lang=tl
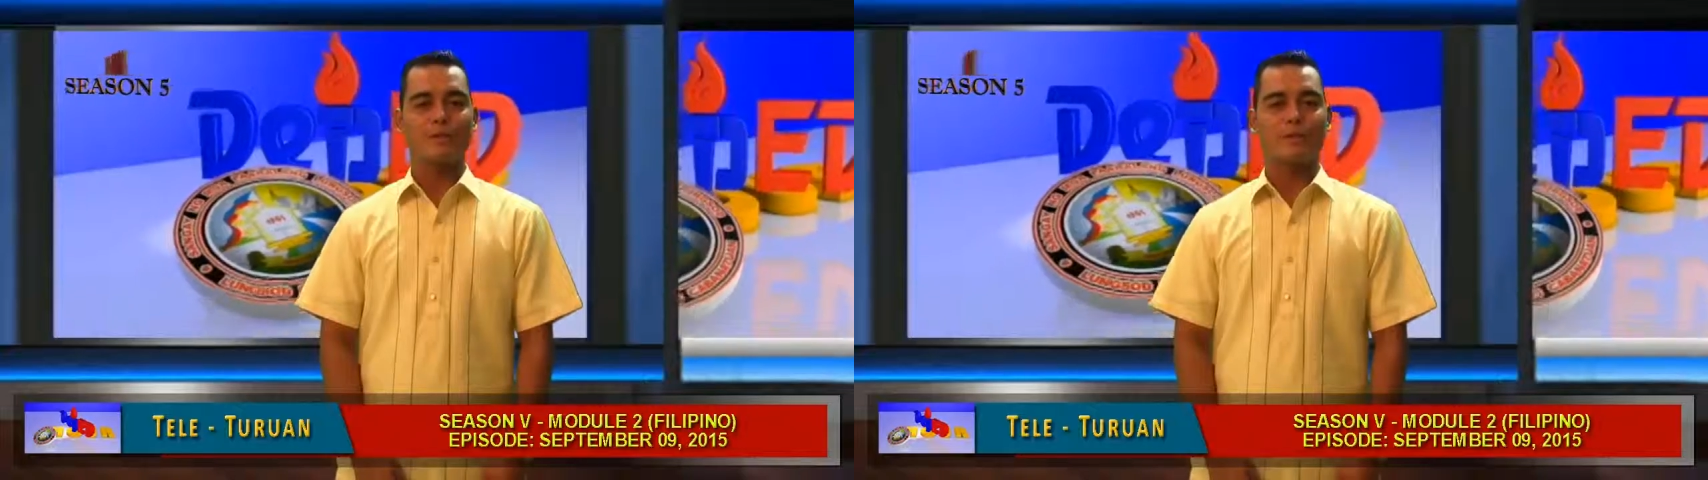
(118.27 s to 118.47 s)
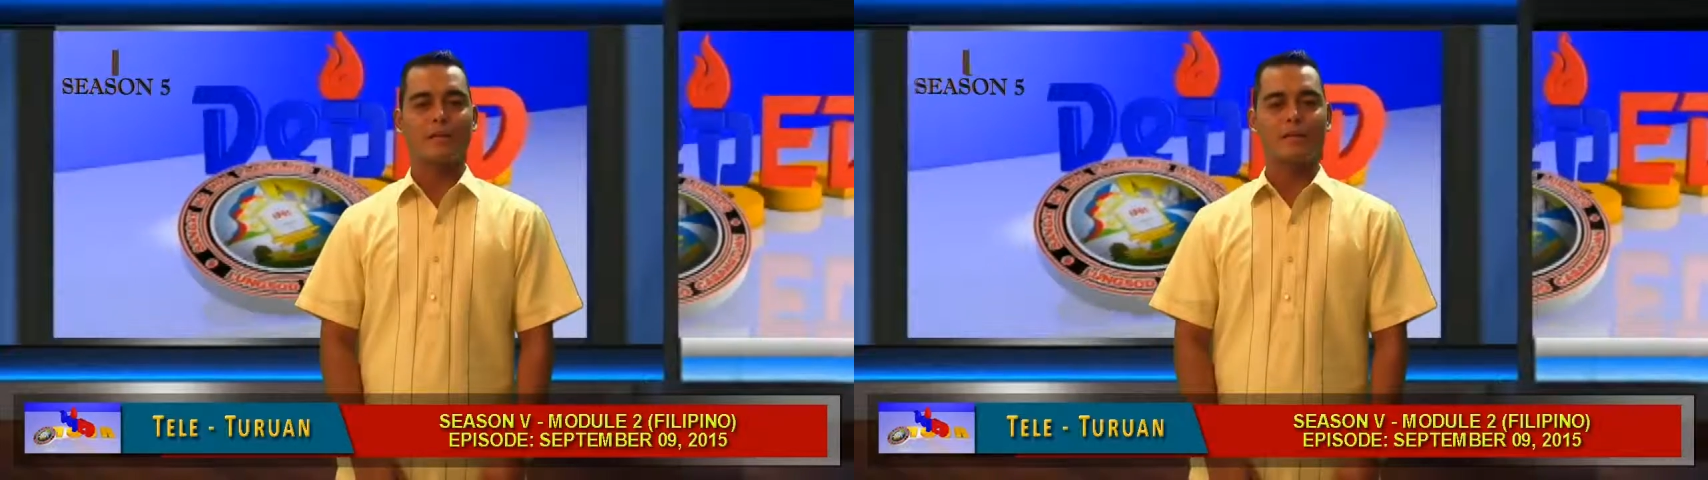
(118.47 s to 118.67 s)

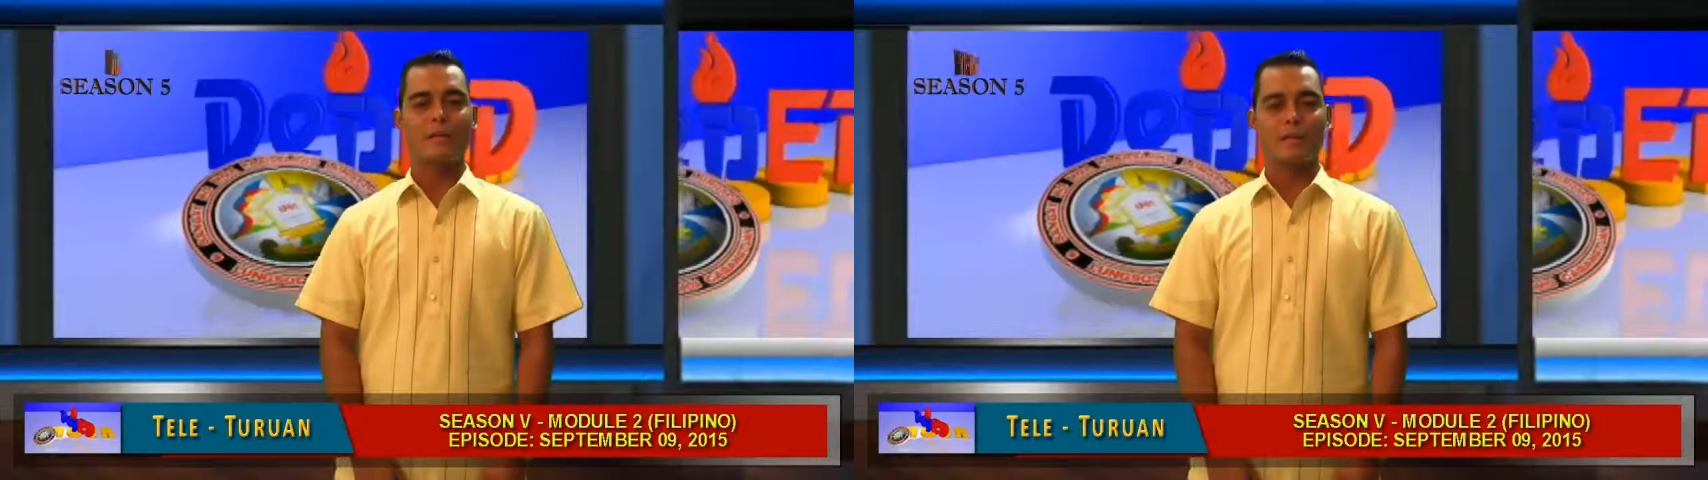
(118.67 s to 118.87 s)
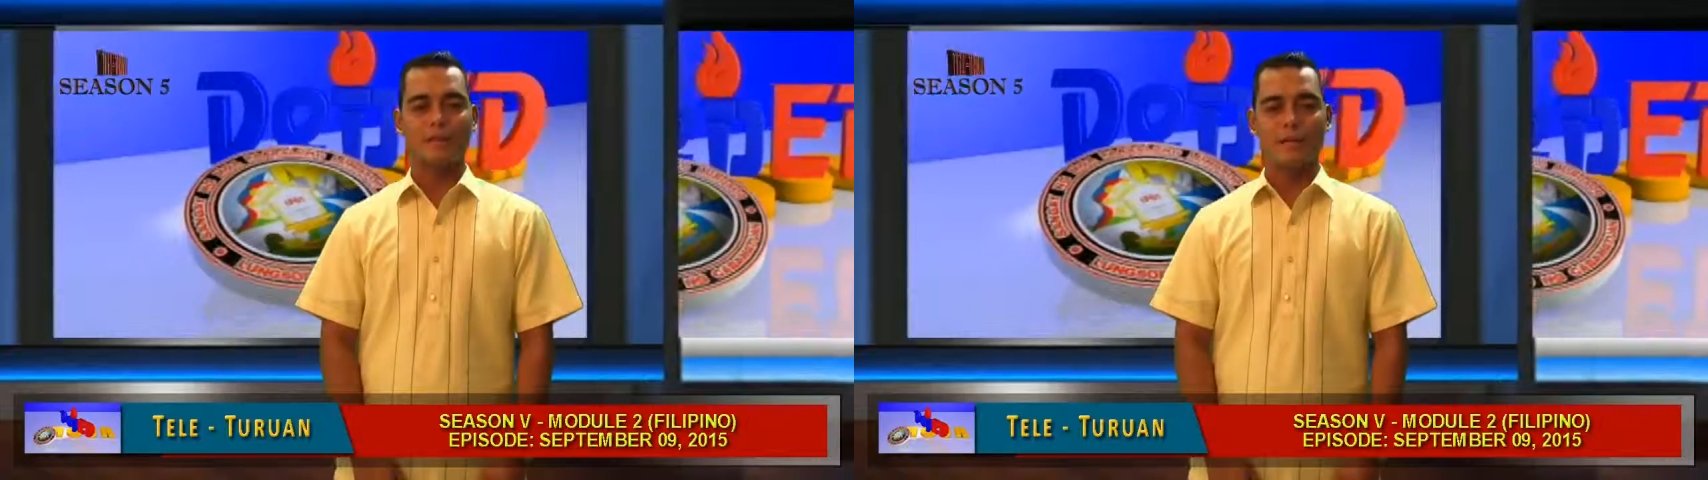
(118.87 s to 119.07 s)
na
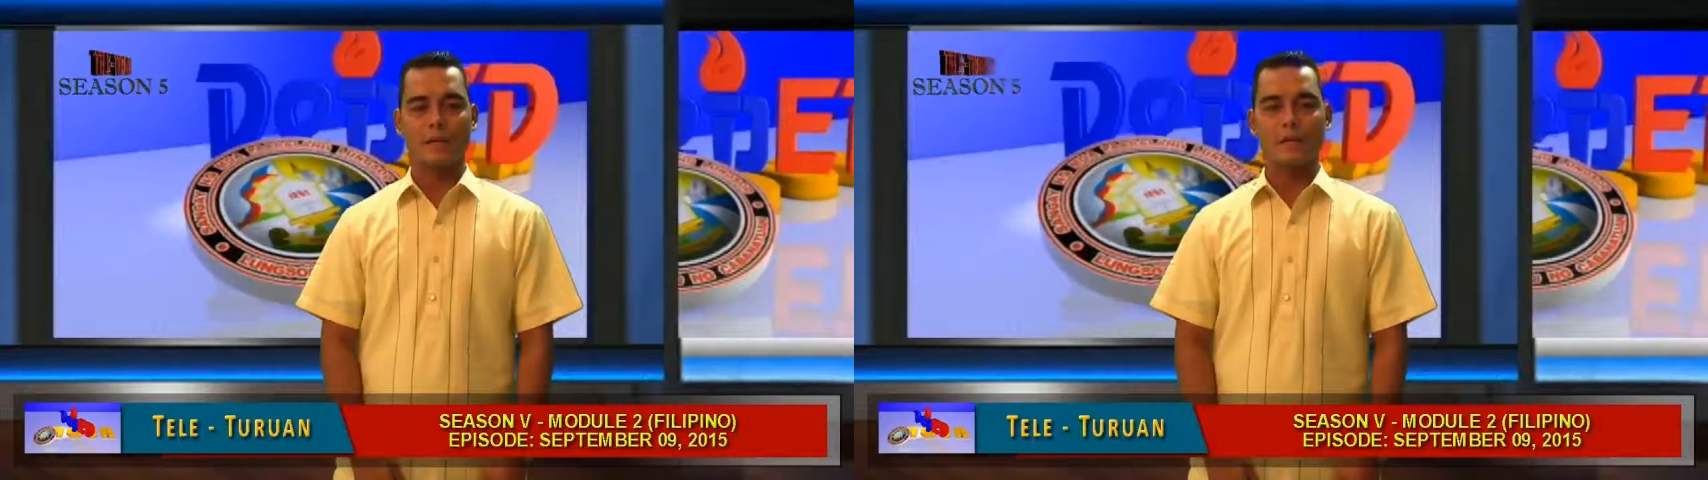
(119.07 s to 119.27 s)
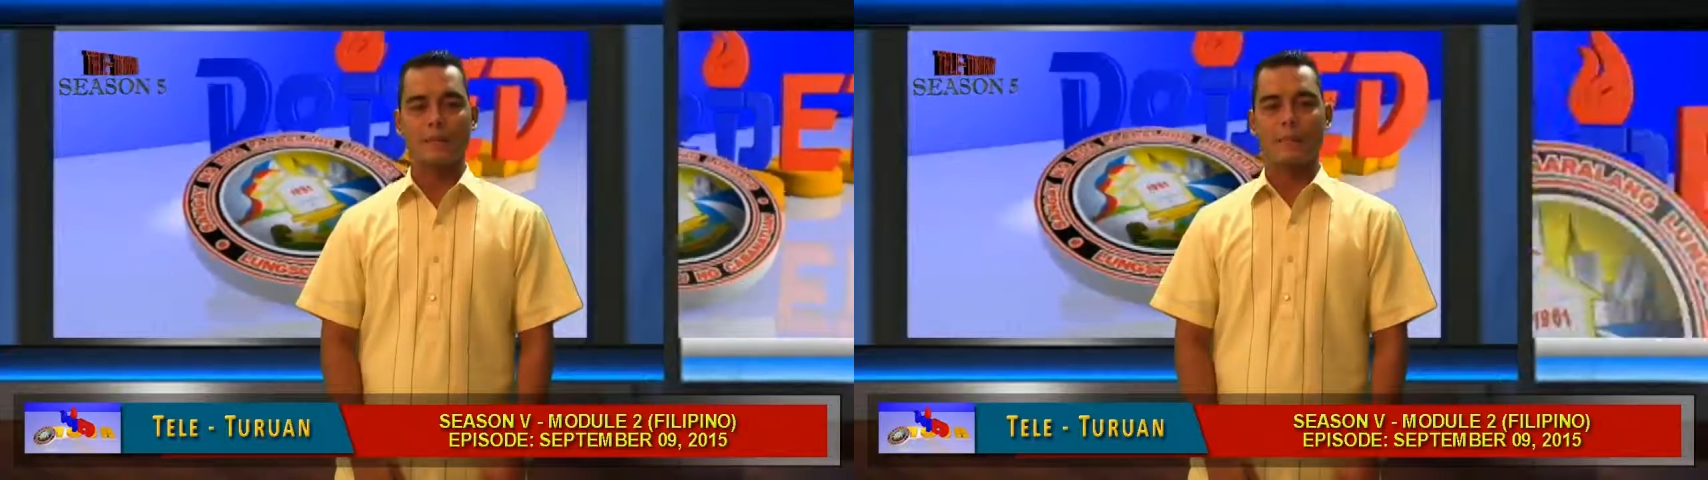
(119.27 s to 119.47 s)

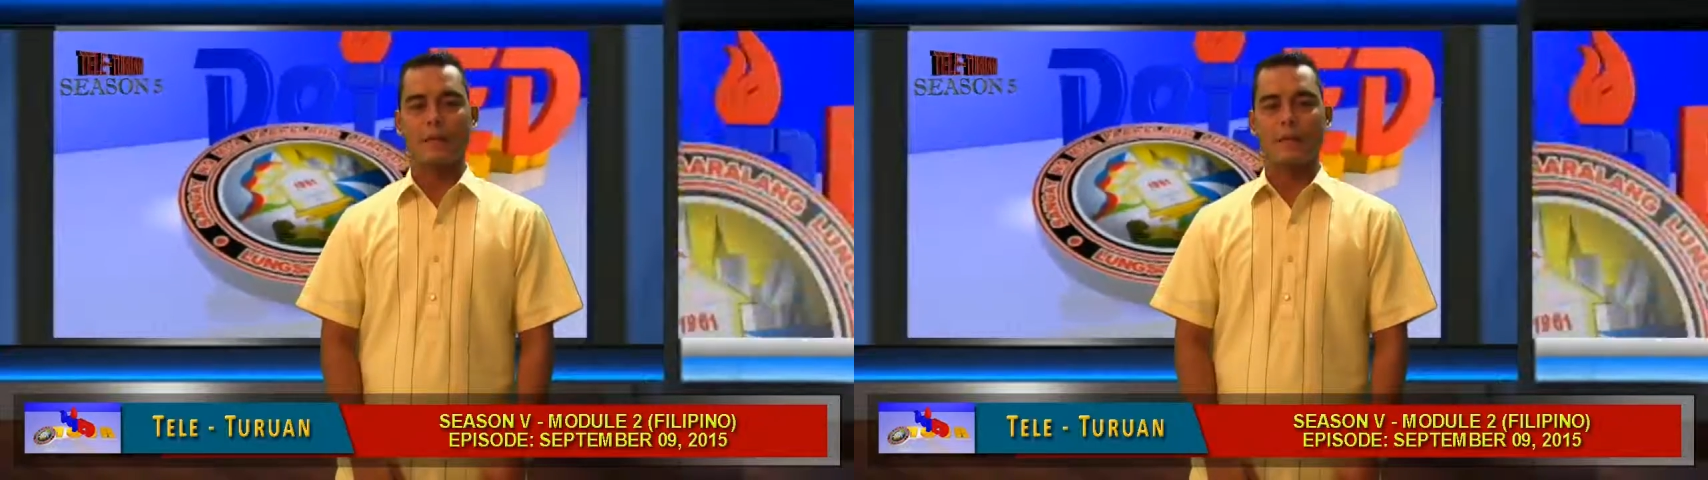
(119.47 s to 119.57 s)
nagsasalaysay.